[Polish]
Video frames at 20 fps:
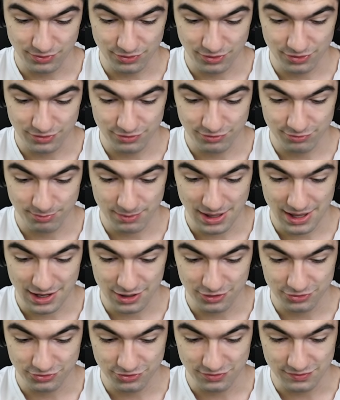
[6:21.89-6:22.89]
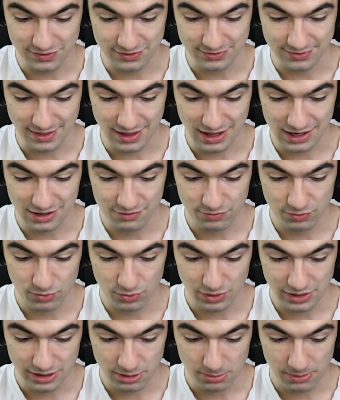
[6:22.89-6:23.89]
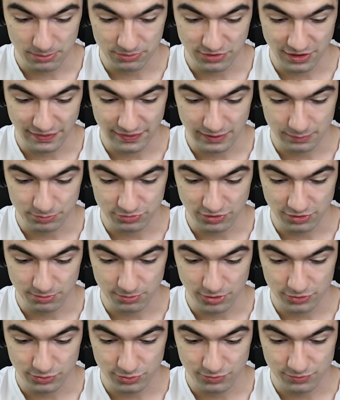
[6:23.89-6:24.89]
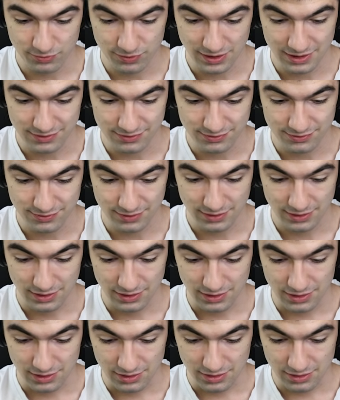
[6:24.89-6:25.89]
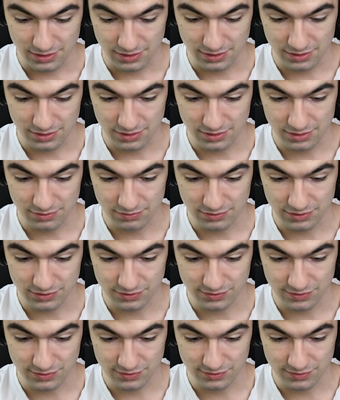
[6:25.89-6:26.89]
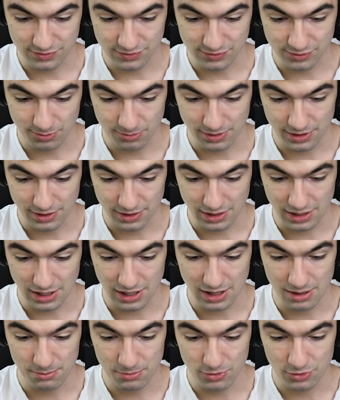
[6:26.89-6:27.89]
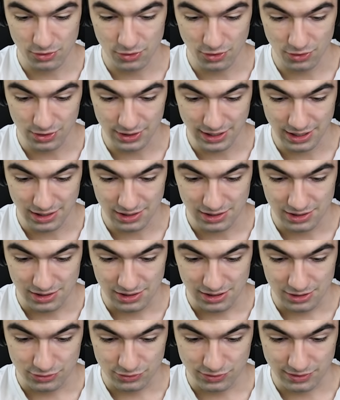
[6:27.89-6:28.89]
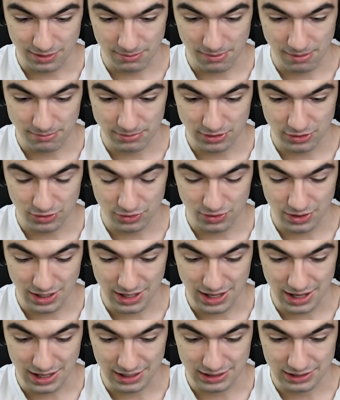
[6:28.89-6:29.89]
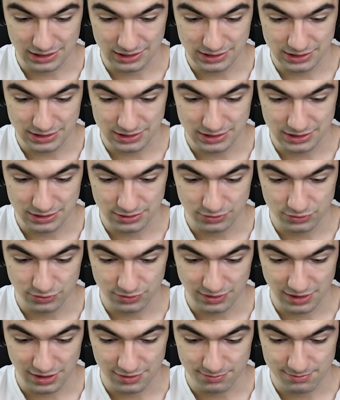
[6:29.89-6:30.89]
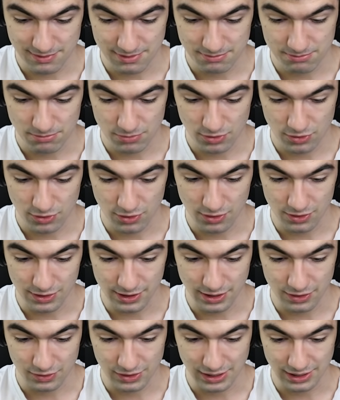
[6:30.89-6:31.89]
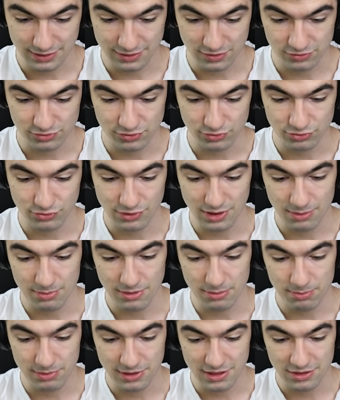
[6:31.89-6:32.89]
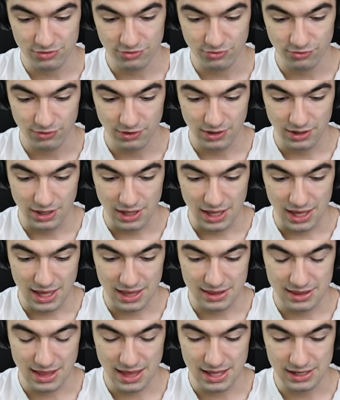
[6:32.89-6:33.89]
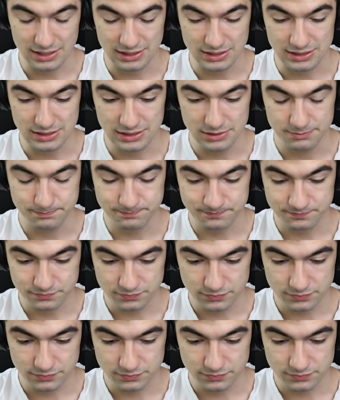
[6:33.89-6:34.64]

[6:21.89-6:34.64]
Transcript: No, w miarę oczywiste, ale w ogóle nie mam żadnych przedmiotów, więc... Yy, więc, więc, więc sobie... Aha, Mongolia. Tutaj mamy Korea, Clear i tu teraz mamy Mongolię. Ok, też kosztuje mnie 5 energii.